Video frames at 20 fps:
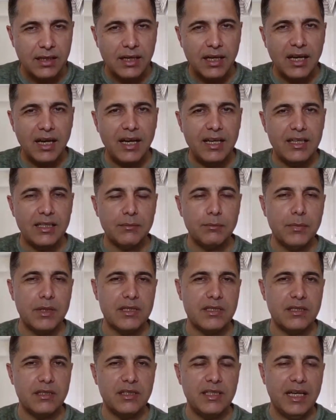Gayet
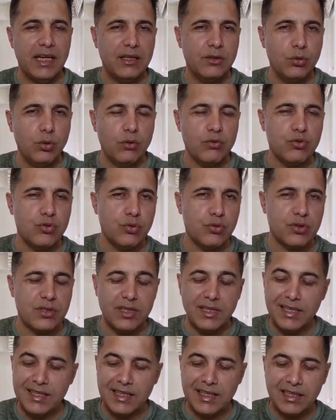basit yani Dow Jones'ta
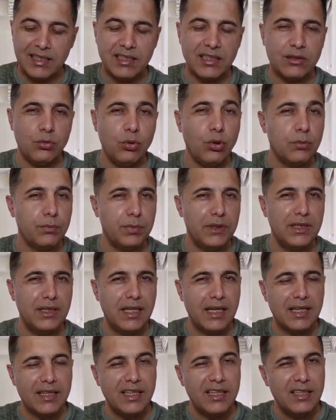neden 44
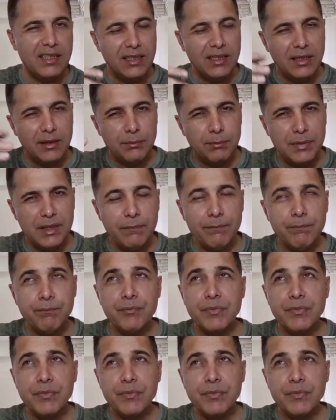binlerden bir